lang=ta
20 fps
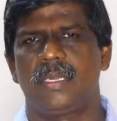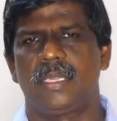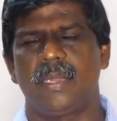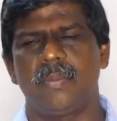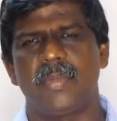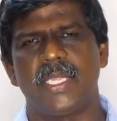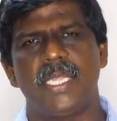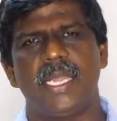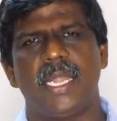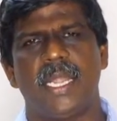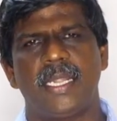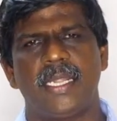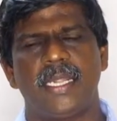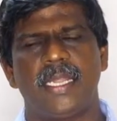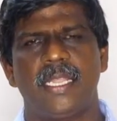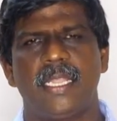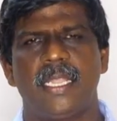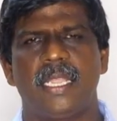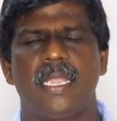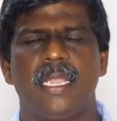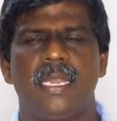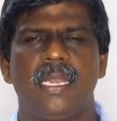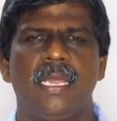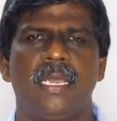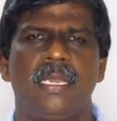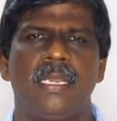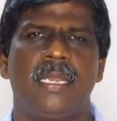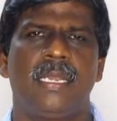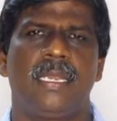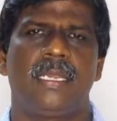நமது அண்டை
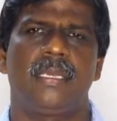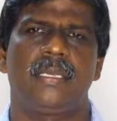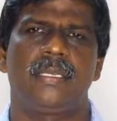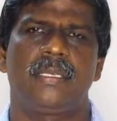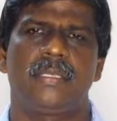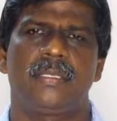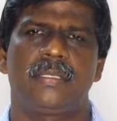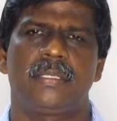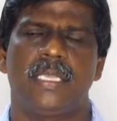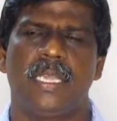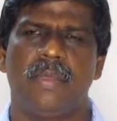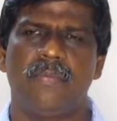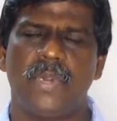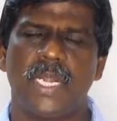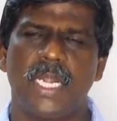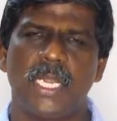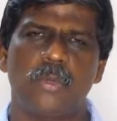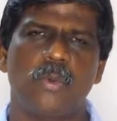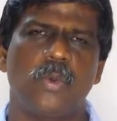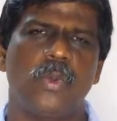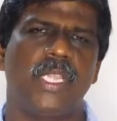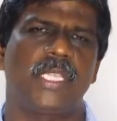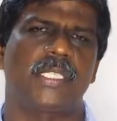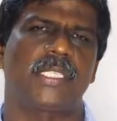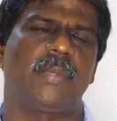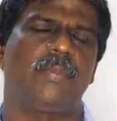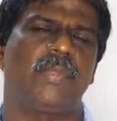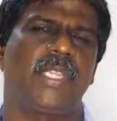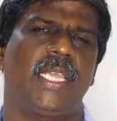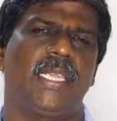அயலாரில் நாம் வாழக்கூடிய
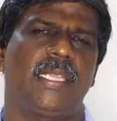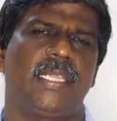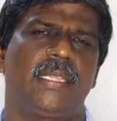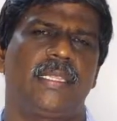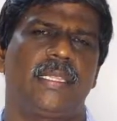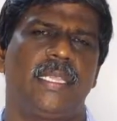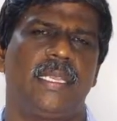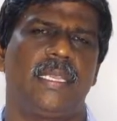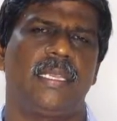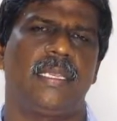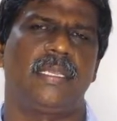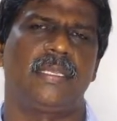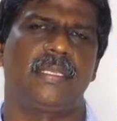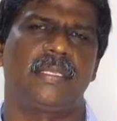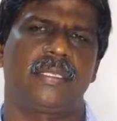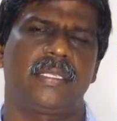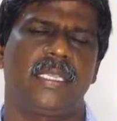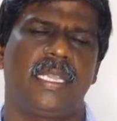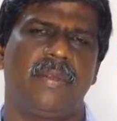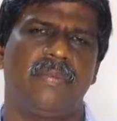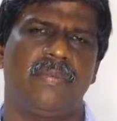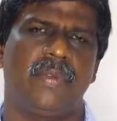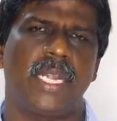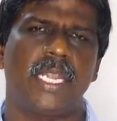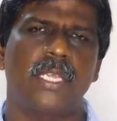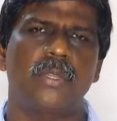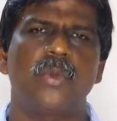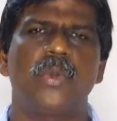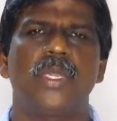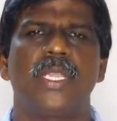சமுதாயத்தில் நாம்
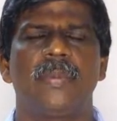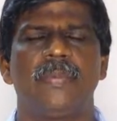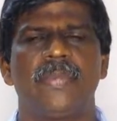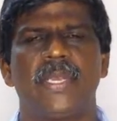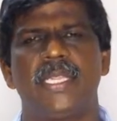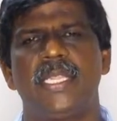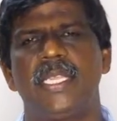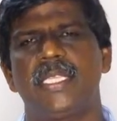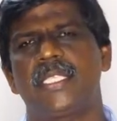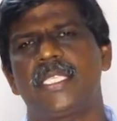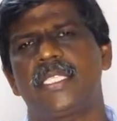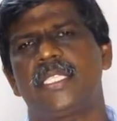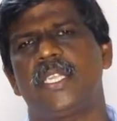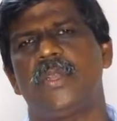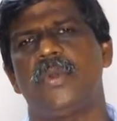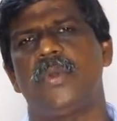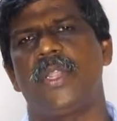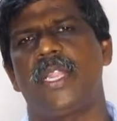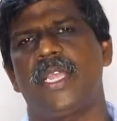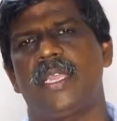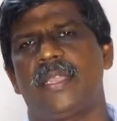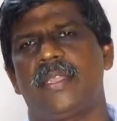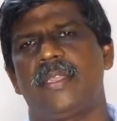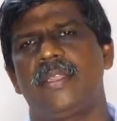வாழக்கூடிய பிரதேசத்தில் உள்ள